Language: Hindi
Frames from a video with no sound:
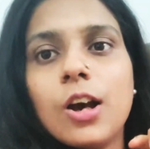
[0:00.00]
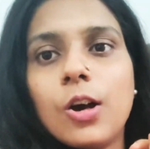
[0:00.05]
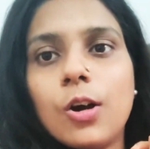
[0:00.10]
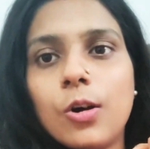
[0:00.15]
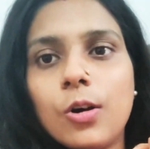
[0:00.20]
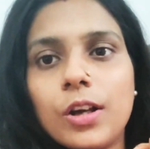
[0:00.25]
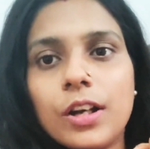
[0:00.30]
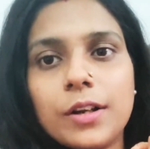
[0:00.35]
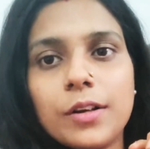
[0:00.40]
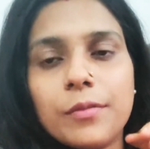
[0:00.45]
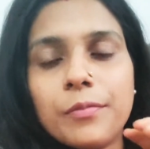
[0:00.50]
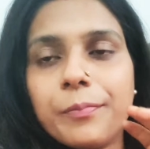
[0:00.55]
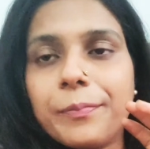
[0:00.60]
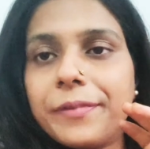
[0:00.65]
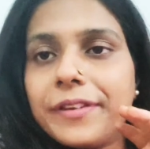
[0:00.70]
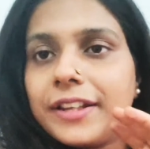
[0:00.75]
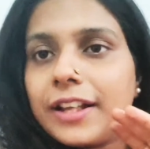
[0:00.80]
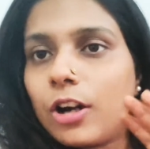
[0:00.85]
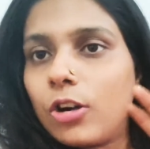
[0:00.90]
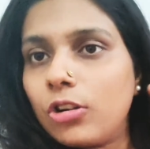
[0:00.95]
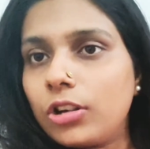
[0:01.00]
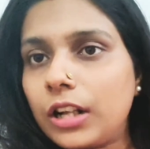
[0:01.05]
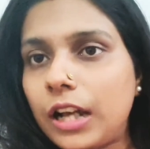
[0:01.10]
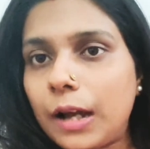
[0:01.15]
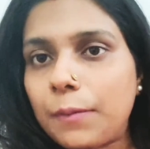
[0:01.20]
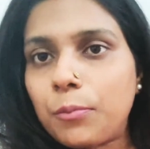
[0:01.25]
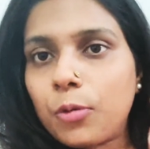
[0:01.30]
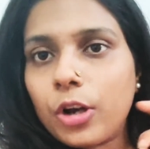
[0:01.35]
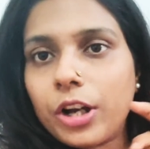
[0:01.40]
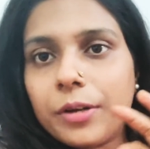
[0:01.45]
और विदाउट
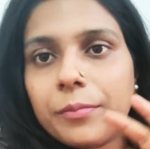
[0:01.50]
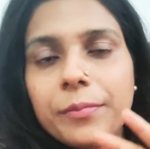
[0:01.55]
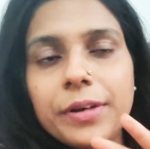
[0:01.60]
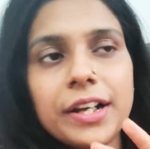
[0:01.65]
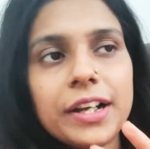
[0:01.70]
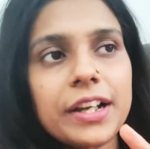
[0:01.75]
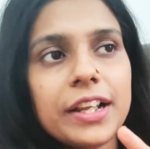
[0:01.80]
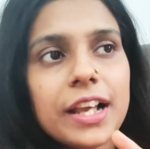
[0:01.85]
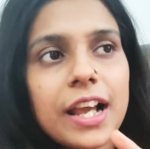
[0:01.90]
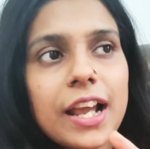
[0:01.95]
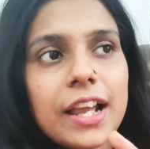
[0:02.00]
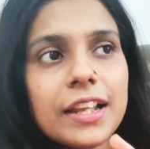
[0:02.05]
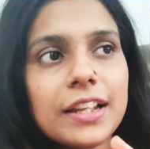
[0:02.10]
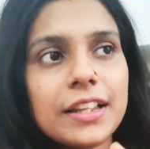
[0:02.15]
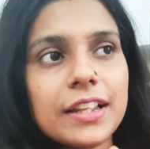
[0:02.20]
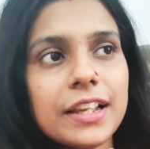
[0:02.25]
अपॉइंटमेंट के आए